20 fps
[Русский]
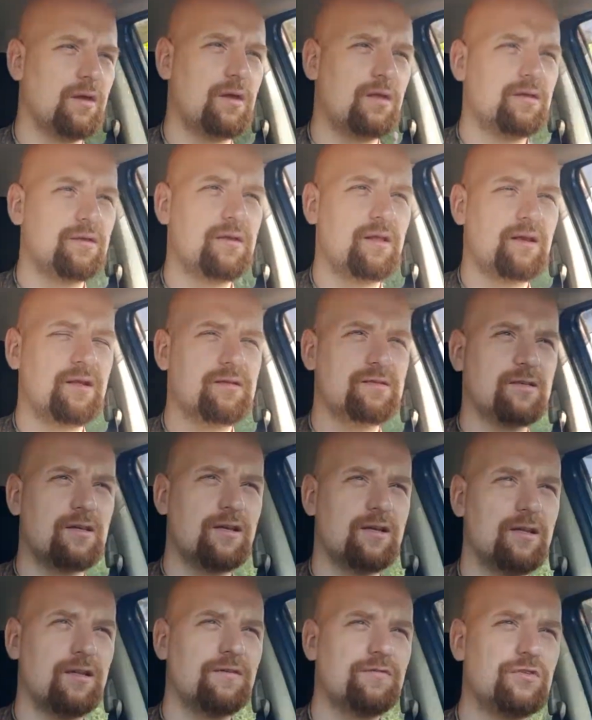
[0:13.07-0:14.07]
Интересные
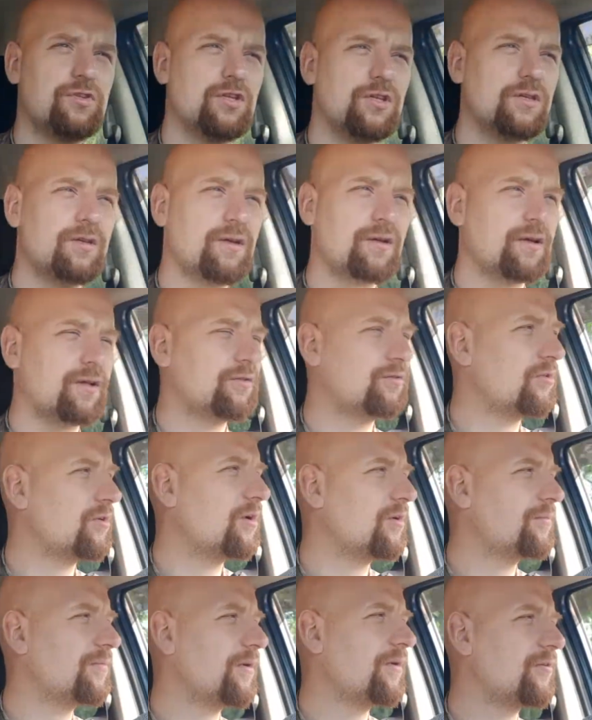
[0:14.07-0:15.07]
годовщины,
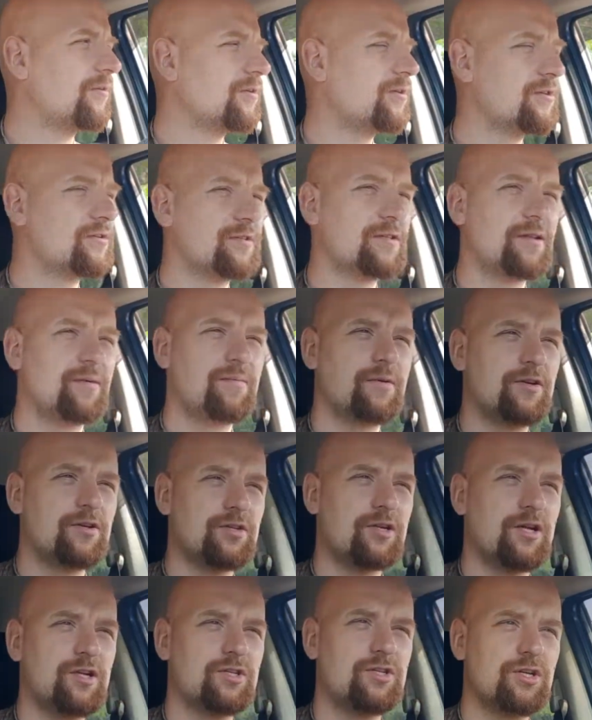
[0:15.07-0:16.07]
которые приходятся на
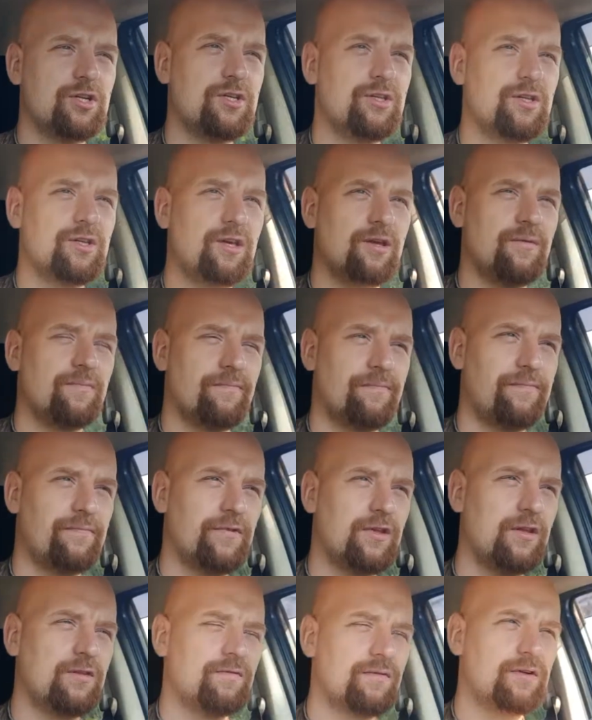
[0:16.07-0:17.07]
ближайшие дни.
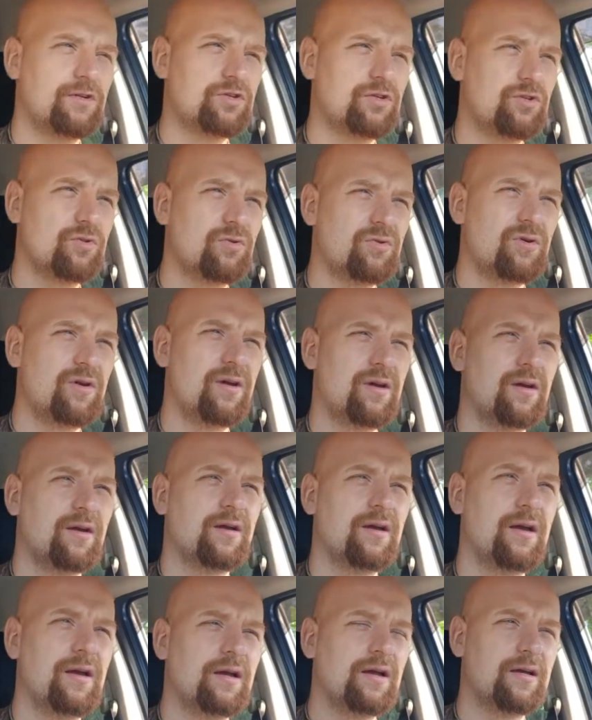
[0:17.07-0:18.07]
На 26,
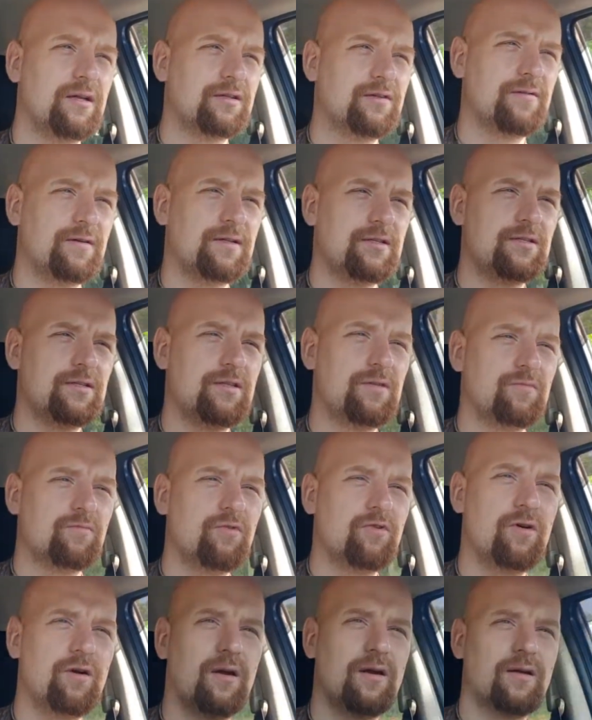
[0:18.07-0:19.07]
27,
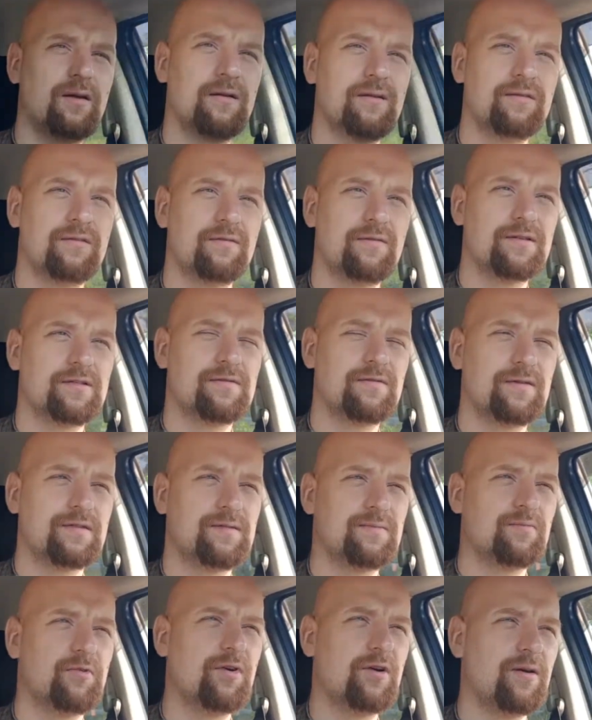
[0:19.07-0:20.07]

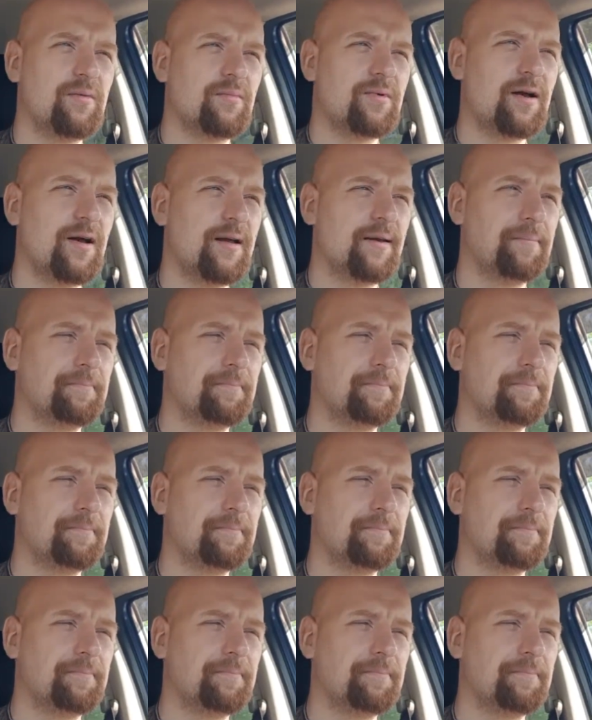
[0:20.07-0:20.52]
28 мая.